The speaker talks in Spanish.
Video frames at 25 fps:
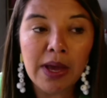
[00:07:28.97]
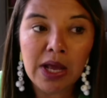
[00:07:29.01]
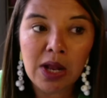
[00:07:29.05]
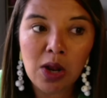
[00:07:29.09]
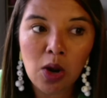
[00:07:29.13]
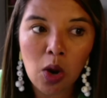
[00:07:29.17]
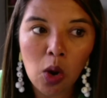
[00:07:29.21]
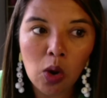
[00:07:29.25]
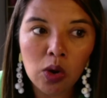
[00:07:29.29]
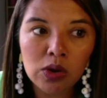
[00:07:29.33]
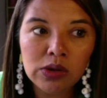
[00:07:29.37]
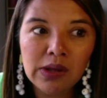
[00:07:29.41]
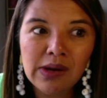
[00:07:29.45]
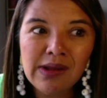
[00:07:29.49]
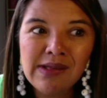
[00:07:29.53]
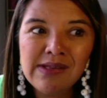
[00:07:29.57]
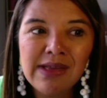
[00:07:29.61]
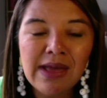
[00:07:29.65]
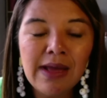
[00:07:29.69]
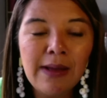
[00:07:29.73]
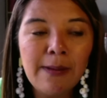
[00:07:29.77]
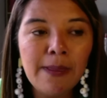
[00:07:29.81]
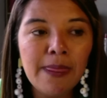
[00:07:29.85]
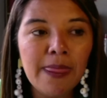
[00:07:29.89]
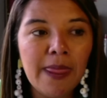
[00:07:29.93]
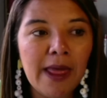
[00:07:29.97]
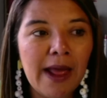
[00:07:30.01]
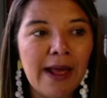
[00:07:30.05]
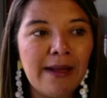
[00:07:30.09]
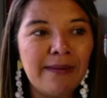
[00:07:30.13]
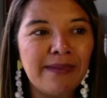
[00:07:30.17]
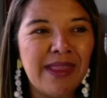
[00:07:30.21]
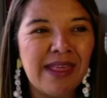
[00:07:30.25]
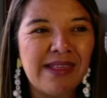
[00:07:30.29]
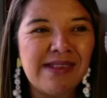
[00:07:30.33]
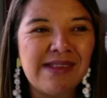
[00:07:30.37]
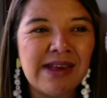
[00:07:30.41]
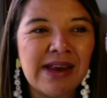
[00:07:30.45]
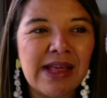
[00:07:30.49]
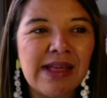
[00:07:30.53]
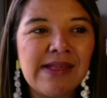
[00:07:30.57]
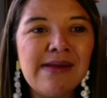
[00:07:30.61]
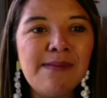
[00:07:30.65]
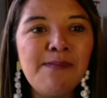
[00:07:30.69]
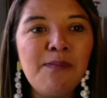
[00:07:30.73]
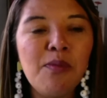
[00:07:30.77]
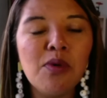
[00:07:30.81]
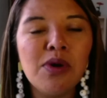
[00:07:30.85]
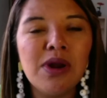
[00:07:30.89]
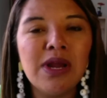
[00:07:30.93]
Y lo otro es que eh, decir
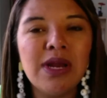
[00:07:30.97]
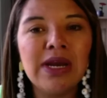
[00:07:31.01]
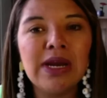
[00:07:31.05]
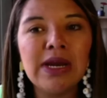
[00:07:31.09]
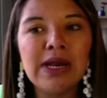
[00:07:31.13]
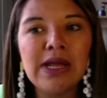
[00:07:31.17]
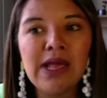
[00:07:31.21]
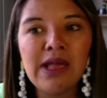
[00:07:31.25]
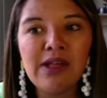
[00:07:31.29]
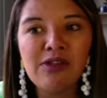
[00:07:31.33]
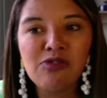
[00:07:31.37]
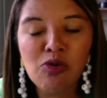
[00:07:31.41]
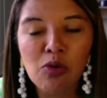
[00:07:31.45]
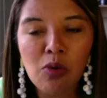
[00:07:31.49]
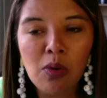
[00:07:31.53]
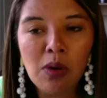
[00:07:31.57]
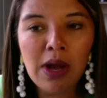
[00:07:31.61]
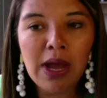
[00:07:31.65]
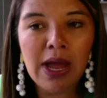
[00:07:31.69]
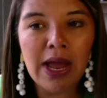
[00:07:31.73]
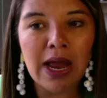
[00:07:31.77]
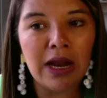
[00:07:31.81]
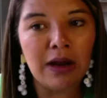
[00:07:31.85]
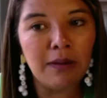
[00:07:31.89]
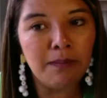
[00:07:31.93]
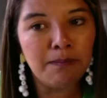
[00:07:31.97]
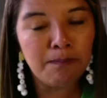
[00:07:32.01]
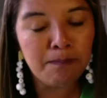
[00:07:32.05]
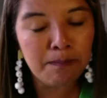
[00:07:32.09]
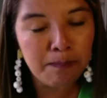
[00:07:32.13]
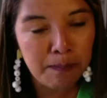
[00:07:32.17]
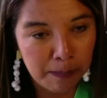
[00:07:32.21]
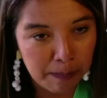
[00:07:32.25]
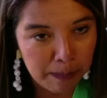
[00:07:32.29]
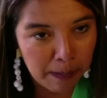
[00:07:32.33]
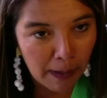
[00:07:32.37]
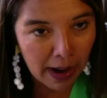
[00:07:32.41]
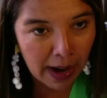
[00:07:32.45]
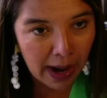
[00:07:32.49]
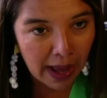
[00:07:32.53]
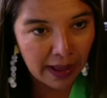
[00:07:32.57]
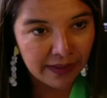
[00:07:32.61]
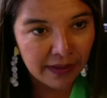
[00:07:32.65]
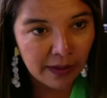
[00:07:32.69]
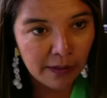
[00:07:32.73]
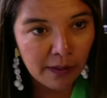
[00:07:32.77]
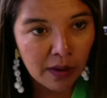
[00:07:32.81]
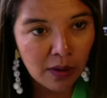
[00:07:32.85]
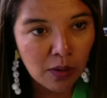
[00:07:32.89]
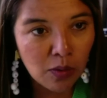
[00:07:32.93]
que se pone en riesgo el
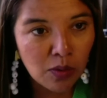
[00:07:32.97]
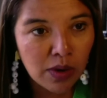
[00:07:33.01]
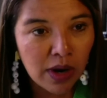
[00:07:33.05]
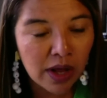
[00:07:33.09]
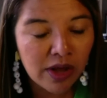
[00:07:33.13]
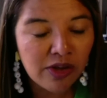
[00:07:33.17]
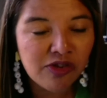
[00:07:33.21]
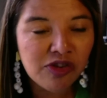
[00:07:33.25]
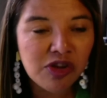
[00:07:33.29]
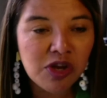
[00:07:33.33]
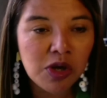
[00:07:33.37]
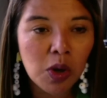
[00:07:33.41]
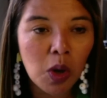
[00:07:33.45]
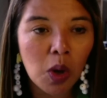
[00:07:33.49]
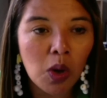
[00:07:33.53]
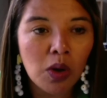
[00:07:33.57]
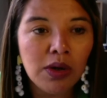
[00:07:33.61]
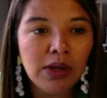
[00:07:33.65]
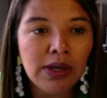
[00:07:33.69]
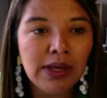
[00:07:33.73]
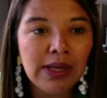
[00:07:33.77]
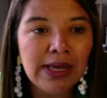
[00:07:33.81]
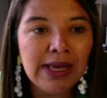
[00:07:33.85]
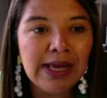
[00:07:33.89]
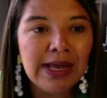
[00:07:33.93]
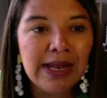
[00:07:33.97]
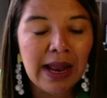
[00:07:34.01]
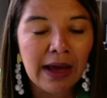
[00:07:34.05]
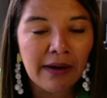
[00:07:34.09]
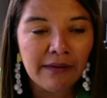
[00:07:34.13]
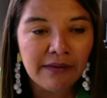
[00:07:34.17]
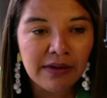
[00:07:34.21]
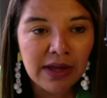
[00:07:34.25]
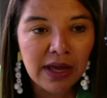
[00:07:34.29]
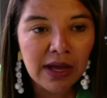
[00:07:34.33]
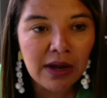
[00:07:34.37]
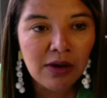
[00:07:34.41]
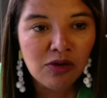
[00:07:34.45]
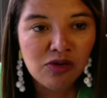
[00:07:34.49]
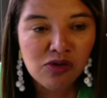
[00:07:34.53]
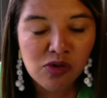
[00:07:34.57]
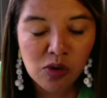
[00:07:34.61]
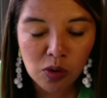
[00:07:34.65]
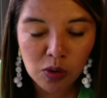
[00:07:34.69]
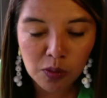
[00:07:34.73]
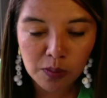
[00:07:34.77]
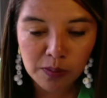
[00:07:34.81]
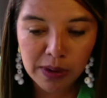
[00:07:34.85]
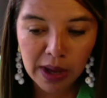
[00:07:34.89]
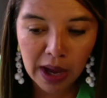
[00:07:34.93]
plan de vacunación y la vida de los
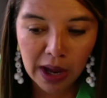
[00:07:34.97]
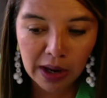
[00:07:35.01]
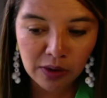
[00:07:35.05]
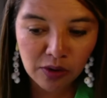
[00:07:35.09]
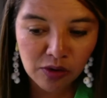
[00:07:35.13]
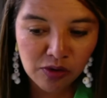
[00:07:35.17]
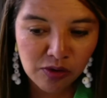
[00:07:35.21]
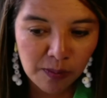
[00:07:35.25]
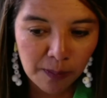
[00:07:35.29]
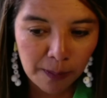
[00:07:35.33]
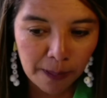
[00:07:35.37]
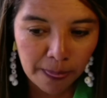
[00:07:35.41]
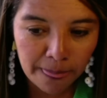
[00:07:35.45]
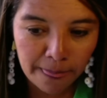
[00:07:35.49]
colombianos,